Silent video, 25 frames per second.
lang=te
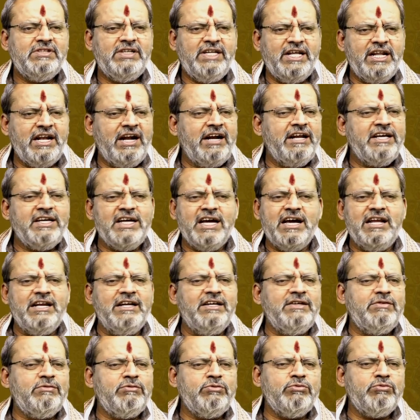నేను
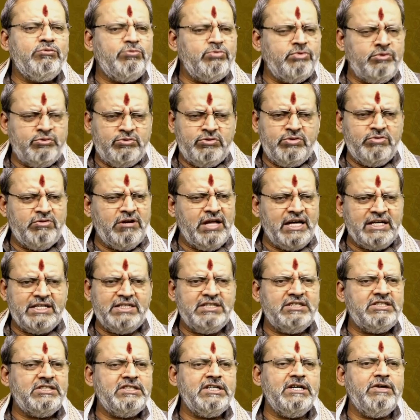అడిగాను నువ్వు నువ్వు నాకు
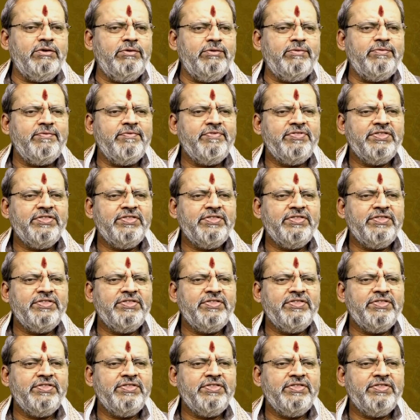ఇచ్చావు